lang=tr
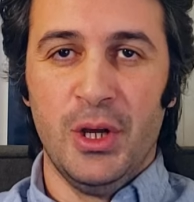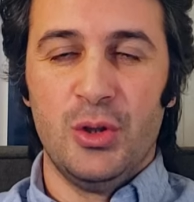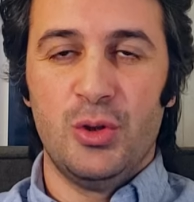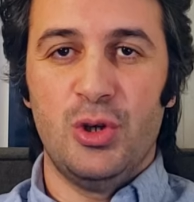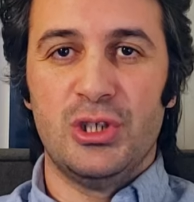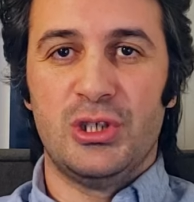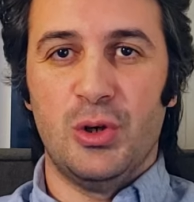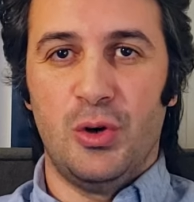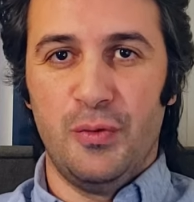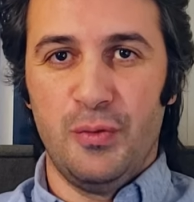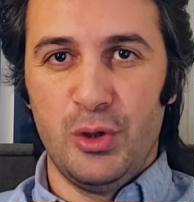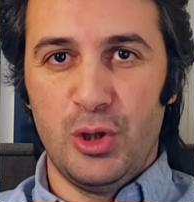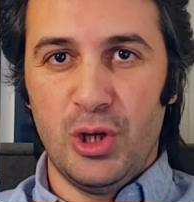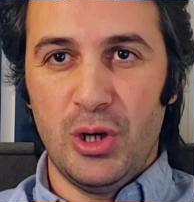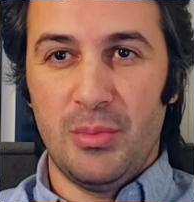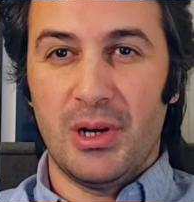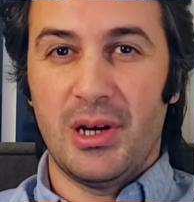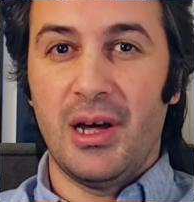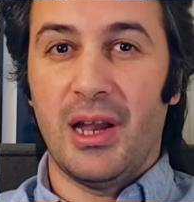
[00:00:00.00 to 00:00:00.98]
Dolayısıyla o
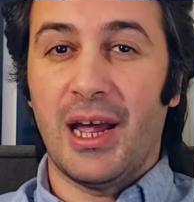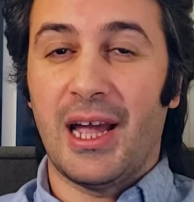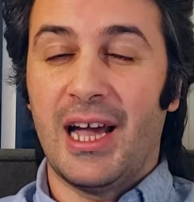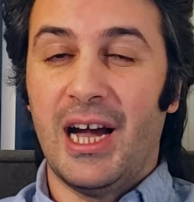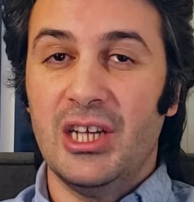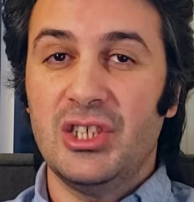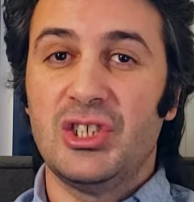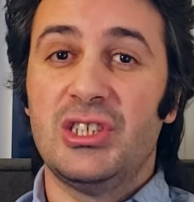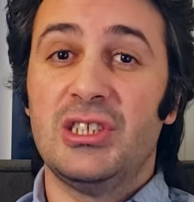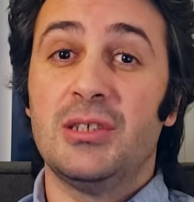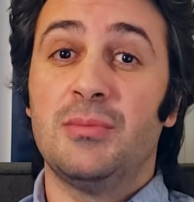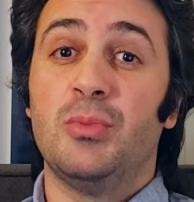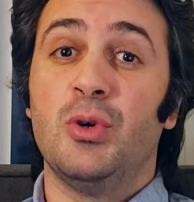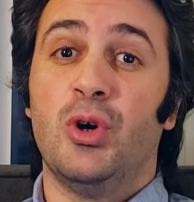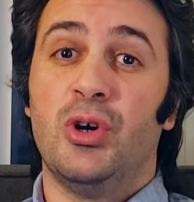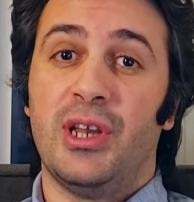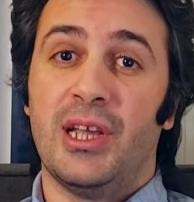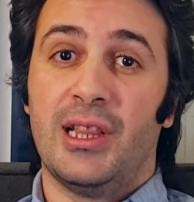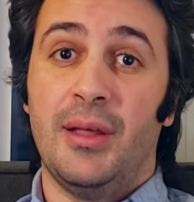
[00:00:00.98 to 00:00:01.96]
videoya bakarak kaç kişilik
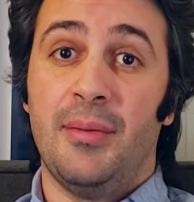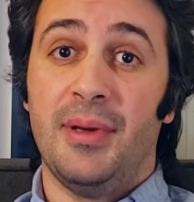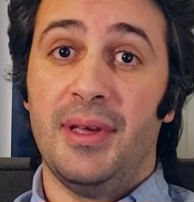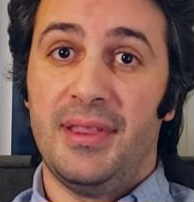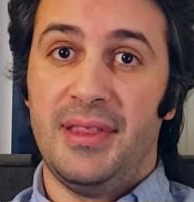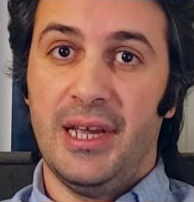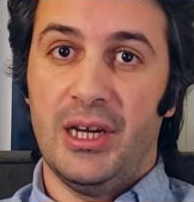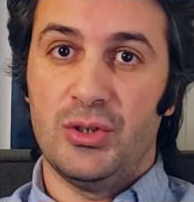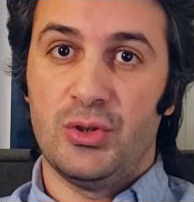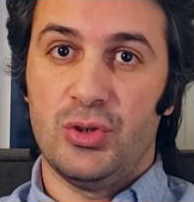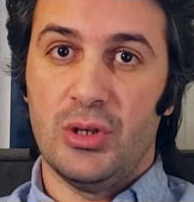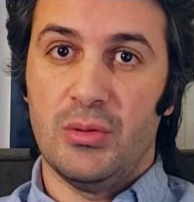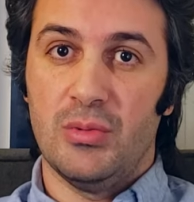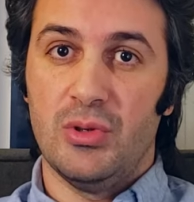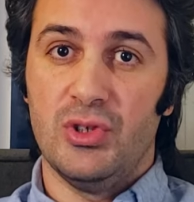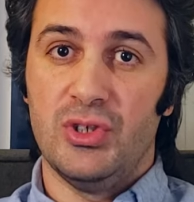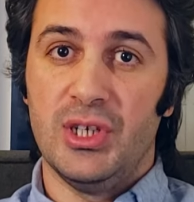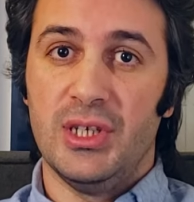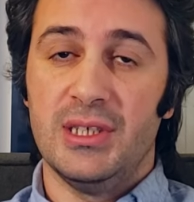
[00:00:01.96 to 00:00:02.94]
bir örnekleme ihtiyaç
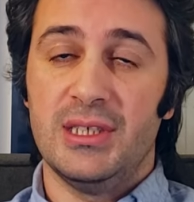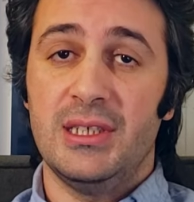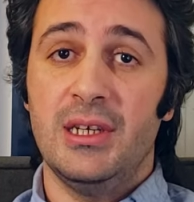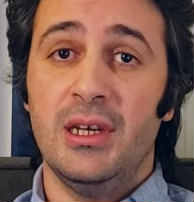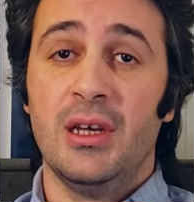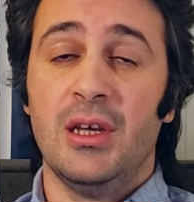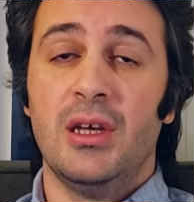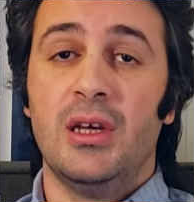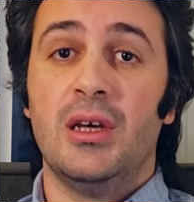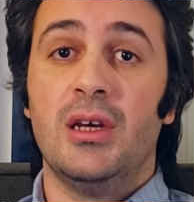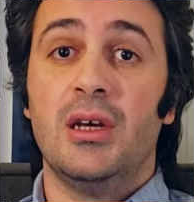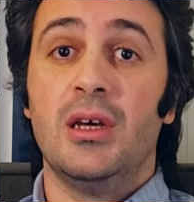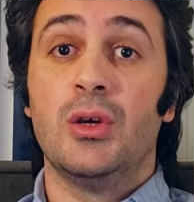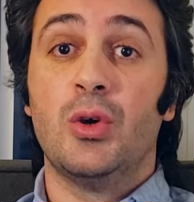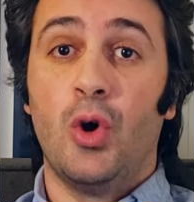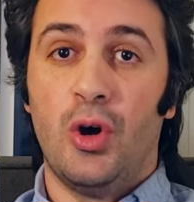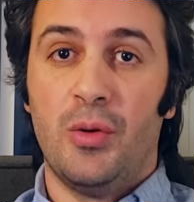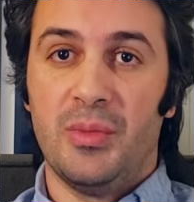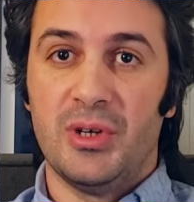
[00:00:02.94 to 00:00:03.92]
duyabileceğinizi e,
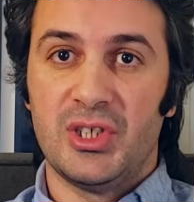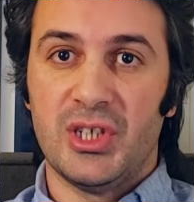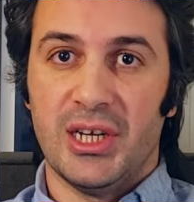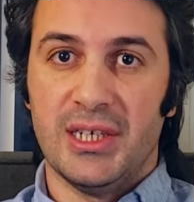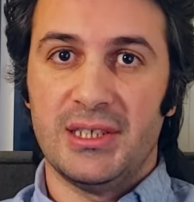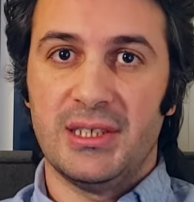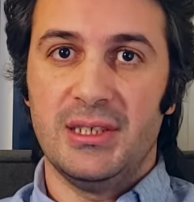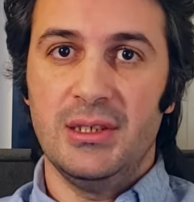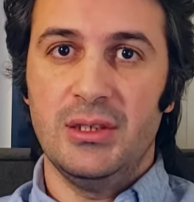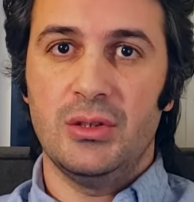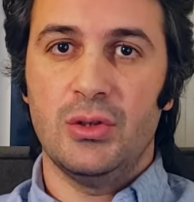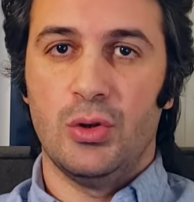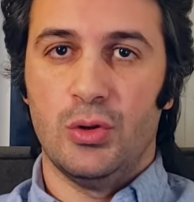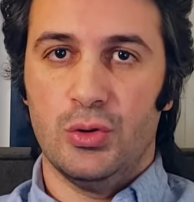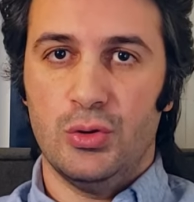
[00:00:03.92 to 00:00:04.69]
görme şansınız